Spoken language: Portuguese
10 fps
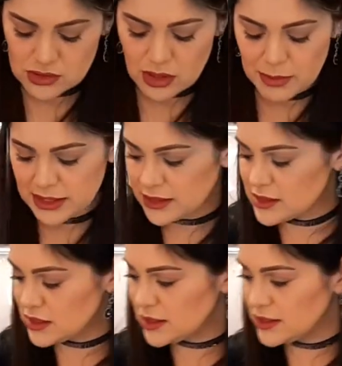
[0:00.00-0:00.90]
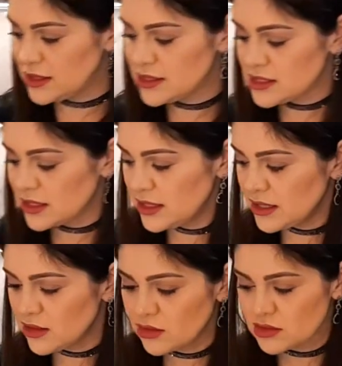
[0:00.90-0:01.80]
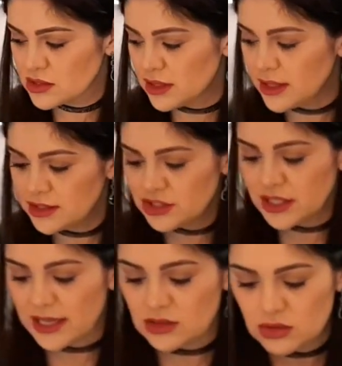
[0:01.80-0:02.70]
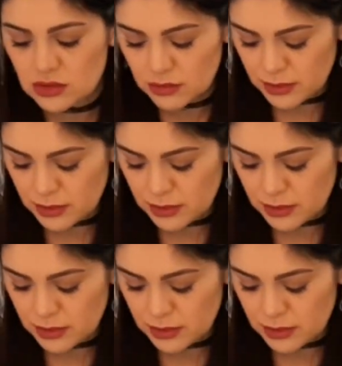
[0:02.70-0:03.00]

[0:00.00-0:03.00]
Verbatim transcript: só para ter certeza aqui que eu consegui retirar todo o